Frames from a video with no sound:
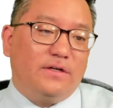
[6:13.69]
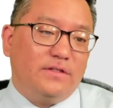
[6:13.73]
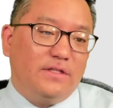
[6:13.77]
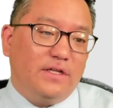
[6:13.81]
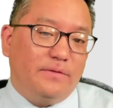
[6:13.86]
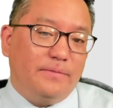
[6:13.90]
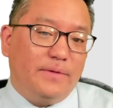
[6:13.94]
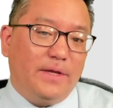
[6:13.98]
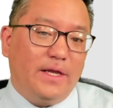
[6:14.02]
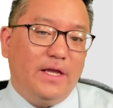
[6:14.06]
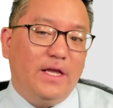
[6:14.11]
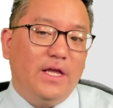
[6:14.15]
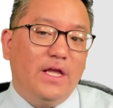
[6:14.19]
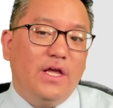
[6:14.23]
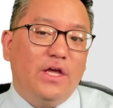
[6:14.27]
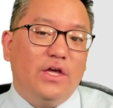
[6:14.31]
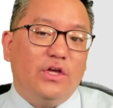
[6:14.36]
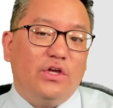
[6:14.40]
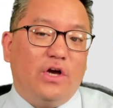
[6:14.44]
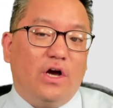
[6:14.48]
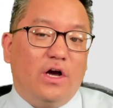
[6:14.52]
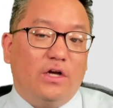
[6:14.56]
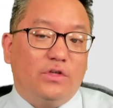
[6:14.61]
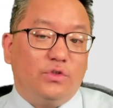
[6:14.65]
그 다음에
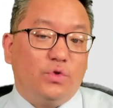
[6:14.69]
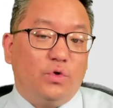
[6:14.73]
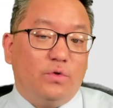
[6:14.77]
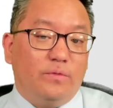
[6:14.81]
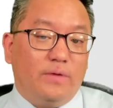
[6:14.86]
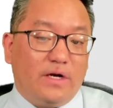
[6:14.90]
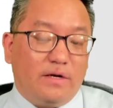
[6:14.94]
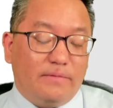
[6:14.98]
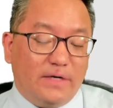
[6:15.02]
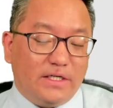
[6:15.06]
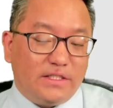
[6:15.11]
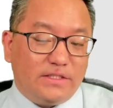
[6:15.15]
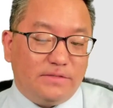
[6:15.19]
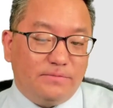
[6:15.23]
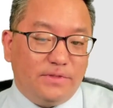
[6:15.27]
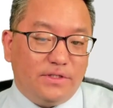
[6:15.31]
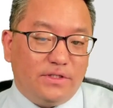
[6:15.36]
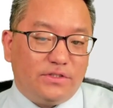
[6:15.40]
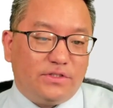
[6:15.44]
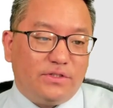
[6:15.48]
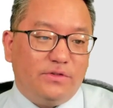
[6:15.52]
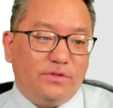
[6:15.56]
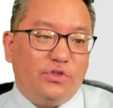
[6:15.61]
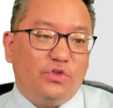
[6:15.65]
아, 조금 아까
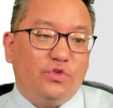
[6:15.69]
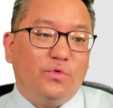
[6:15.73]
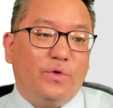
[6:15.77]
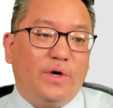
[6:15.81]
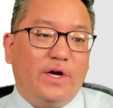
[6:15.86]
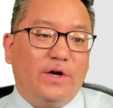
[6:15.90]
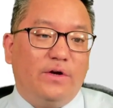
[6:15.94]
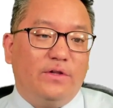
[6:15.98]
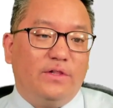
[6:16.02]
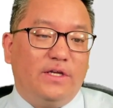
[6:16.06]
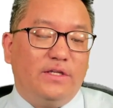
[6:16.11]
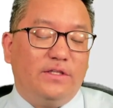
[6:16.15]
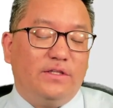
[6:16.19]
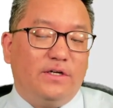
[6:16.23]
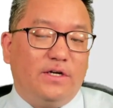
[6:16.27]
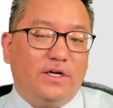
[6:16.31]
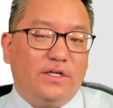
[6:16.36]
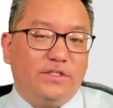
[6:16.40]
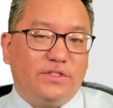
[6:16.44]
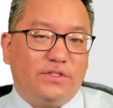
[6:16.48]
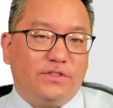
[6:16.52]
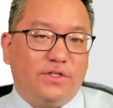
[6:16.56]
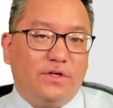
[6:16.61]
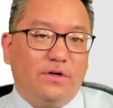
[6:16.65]
말씀드린 것처럼 UI 온라인
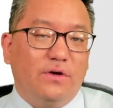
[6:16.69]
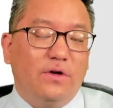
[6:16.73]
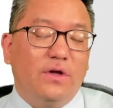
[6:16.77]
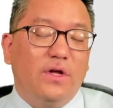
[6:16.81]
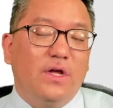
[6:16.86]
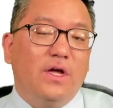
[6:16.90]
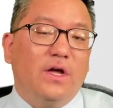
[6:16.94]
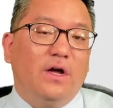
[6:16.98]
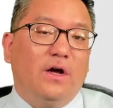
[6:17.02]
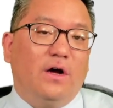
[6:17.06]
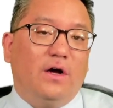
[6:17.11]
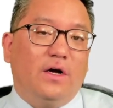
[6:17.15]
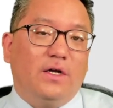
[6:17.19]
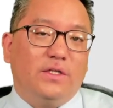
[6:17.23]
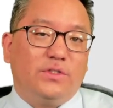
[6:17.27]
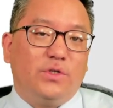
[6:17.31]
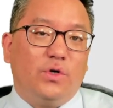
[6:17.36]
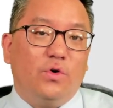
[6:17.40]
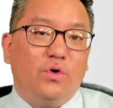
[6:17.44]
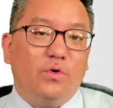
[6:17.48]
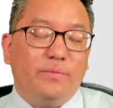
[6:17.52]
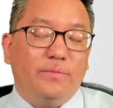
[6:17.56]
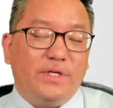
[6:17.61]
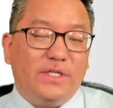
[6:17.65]
들어가셔서 아,
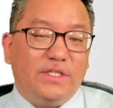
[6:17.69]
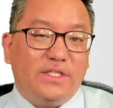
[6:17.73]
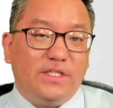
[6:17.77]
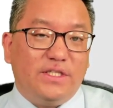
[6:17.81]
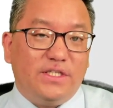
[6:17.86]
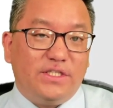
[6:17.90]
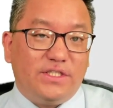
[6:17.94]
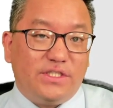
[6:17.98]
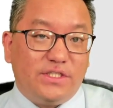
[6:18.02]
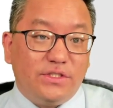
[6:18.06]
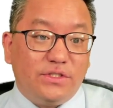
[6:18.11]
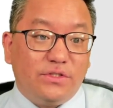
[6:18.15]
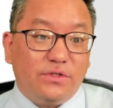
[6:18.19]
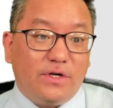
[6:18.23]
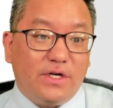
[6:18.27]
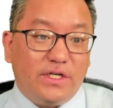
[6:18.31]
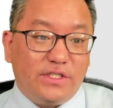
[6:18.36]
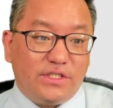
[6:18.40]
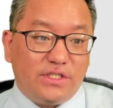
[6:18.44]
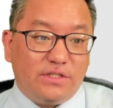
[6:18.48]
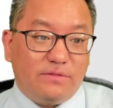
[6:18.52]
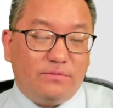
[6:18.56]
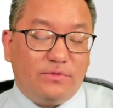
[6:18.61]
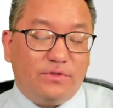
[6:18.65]
처음 EDD
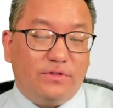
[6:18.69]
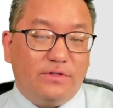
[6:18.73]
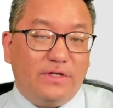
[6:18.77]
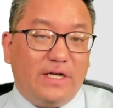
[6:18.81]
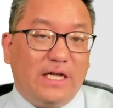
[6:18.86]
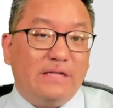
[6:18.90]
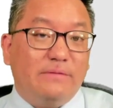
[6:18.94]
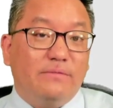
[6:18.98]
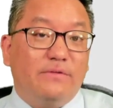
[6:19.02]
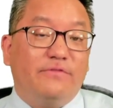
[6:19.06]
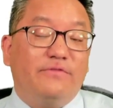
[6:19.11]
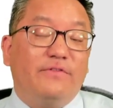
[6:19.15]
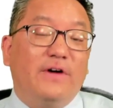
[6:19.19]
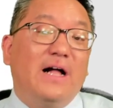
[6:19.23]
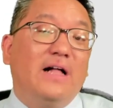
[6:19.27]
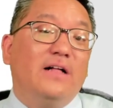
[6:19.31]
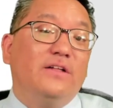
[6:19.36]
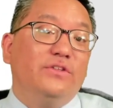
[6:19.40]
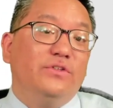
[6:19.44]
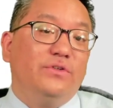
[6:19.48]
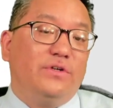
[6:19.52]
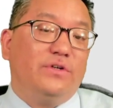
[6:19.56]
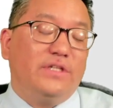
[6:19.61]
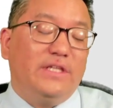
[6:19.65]
신청하시는 분들 아니면
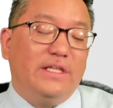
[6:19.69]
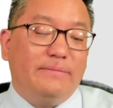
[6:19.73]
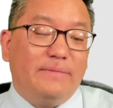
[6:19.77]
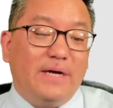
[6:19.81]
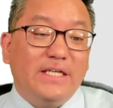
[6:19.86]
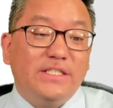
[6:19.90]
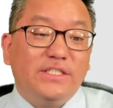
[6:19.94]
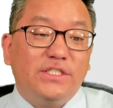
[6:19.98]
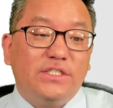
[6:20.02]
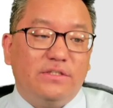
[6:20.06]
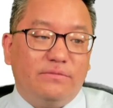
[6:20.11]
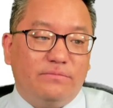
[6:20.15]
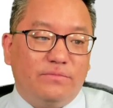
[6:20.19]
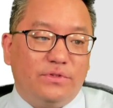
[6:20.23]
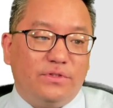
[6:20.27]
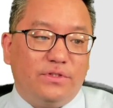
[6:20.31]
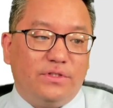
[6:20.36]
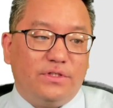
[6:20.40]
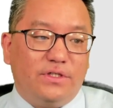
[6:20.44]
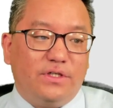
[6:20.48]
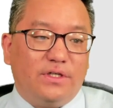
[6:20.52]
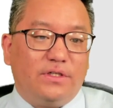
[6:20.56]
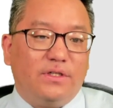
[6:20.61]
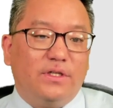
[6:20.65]
파일 뉴클레임 하시는
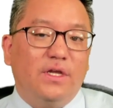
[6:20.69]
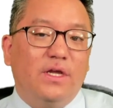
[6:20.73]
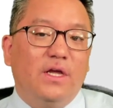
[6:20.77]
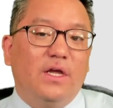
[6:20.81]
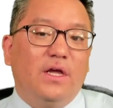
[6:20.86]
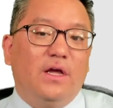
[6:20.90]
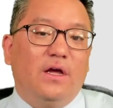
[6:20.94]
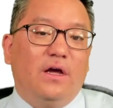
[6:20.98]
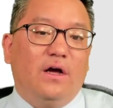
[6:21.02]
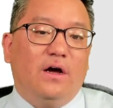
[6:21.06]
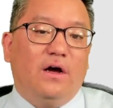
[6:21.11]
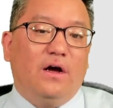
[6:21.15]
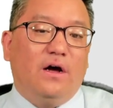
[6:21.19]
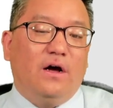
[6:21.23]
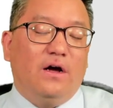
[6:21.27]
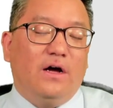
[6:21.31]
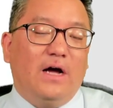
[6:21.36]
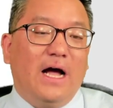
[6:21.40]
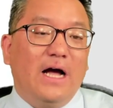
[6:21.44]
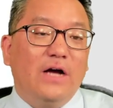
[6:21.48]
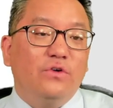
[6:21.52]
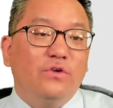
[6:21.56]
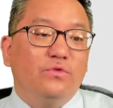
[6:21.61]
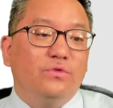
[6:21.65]
분들은 아,
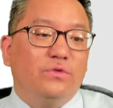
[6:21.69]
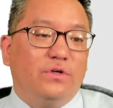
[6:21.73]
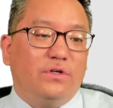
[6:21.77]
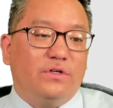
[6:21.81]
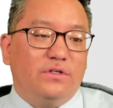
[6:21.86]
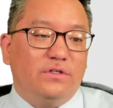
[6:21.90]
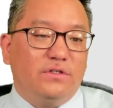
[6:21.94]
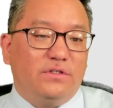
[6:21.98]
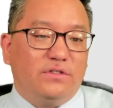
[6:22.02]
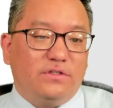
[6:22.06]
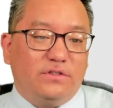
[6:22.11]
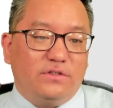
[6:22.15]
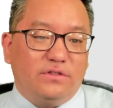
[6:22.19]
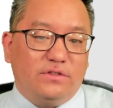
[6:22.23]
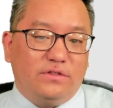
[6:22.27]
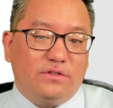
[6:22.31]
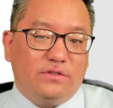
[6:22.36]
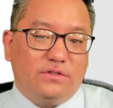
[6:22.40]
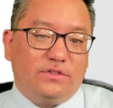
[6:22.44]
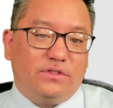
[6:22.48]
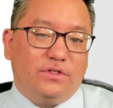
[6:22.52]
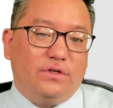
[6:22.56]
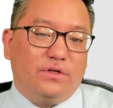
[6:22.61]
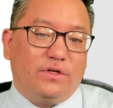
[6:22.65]
한국어를
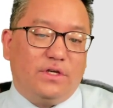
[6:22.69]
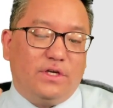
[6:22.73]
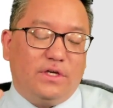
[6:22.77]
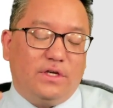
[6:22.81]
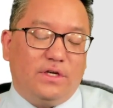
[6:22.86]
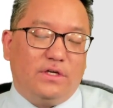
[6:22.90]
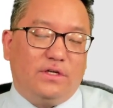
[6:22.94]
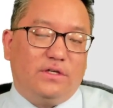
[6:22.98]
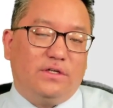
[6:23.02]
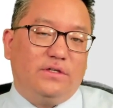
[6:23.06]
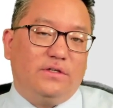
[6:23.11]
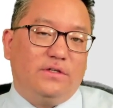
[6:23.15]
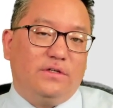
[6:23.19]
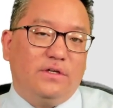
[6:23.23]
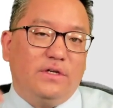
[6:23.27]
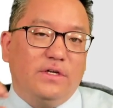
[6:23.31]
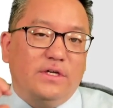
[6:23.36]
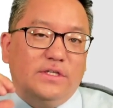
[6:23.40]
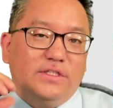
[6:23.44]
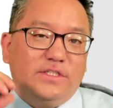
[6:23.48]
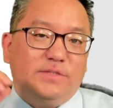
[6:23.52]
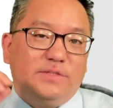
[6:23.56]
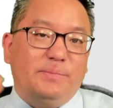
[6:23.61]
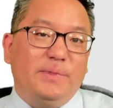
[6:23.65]
그 저기 그
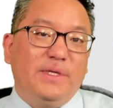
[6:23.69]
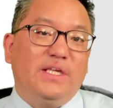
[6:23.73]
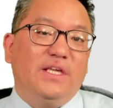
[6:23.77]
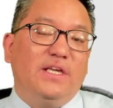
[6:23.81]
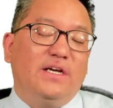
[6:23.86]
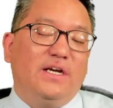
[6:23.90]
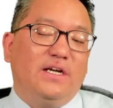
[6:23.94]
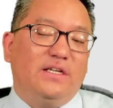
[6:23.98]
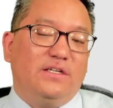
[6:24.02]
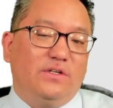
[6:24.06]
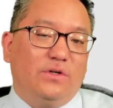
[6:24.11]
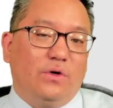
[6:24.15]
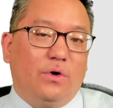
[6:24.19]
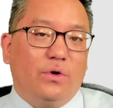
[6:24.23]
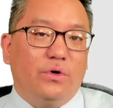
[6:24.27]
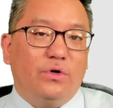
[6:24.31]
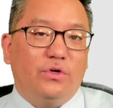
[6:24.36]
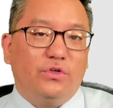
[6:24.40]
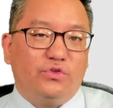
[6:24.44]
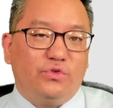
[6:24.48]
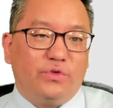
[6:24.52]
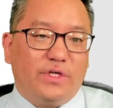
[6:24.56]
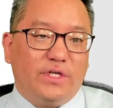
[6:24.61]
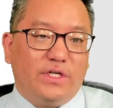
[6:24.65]
스피킹하는
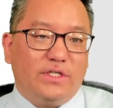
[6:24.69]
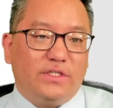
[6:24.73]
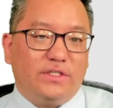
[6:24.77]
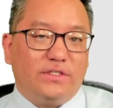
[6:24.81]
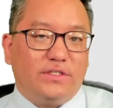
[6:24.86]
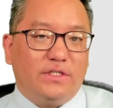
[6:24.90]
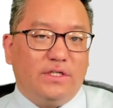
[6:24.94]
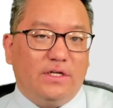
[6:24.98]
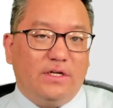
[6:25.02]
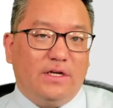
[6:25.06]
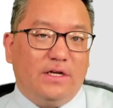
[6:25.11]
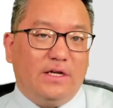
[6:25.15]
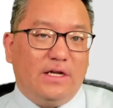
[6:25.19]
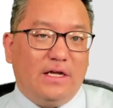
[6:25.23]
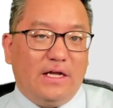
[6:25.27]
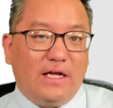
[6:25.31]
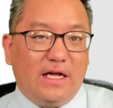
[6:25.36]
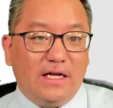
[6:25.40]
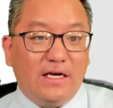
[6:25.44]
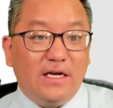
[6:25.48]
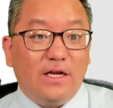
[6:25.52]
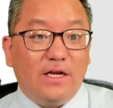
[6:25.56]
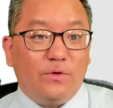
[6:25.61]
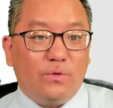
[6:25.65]
언어 중에 아,
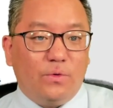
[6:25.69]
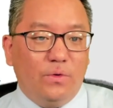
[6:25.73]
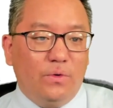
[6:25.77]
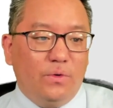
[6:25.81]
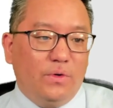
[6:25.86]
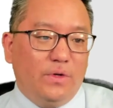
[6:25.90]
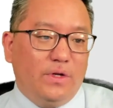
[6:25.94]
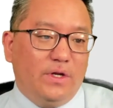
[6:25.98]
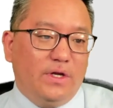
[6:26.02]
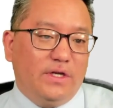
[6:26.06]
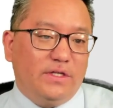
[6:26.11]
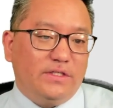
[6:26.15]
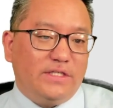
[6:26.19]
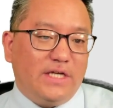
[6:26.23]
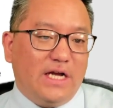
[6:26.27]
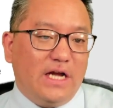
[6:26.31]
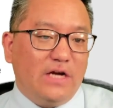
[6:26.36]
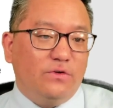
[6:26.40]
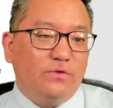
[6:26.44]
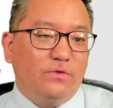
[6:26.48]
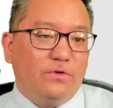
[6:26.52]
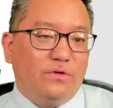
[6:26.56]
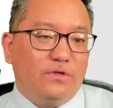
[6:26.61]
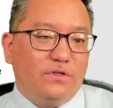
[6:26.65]
하나로 자,
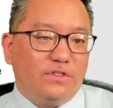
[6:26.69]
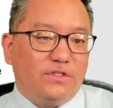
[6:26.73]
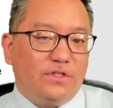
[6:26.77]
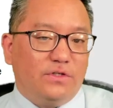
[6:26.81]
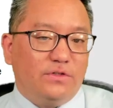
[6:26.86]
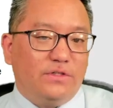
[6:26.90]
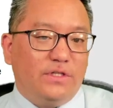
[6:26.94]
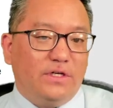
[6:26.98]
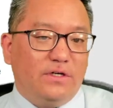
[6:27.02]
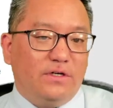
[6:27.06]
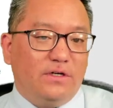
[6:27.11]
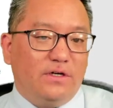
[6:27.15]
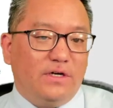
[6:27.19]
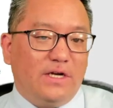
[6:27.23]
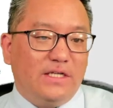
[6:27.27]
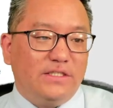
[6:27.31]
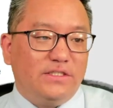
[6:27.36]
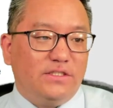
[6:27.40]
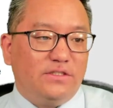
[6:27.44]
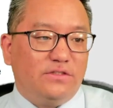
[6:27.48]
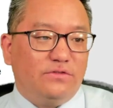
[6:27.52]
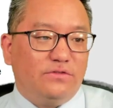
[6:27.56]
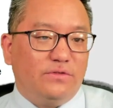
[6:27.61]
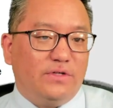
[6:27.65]
한국어를 선택을
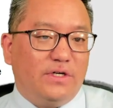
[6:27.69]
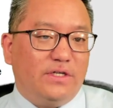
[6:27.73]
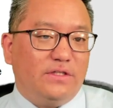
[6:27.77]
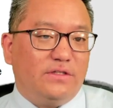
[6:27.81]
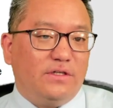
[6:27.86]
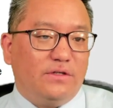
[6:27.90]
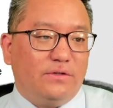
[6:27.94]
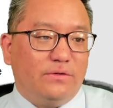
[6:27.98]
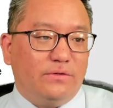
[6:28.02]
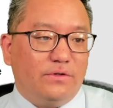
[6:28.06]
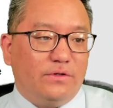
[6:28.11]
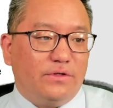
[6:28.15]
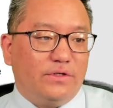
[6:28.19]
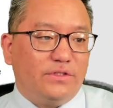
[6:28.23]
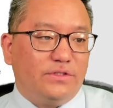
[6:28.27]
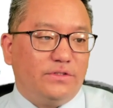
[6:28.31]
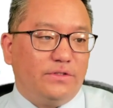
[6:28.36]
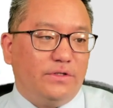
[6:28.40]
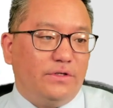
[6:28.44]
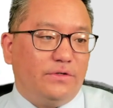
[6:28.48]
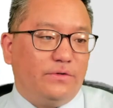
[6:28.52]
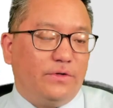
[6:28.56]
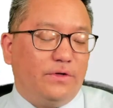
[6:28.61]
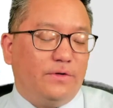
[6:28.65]
하실 수가 있다고 여기
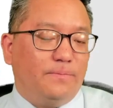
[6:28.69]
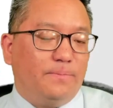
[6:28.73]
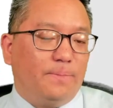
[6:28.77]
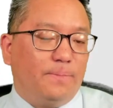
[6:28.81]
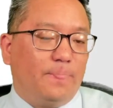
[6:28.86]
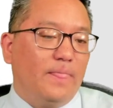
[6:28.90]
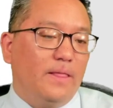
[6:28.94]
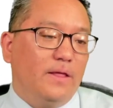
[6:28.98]
써 있고요.